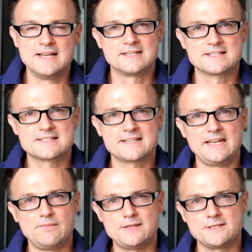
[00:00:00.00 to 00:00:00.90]
das
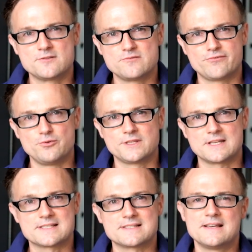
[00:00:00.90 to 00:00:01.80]
regelmäßig dazu führt,
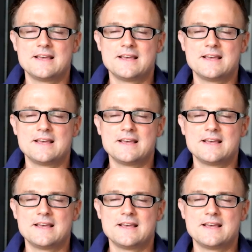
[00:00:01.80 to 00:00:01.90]
dass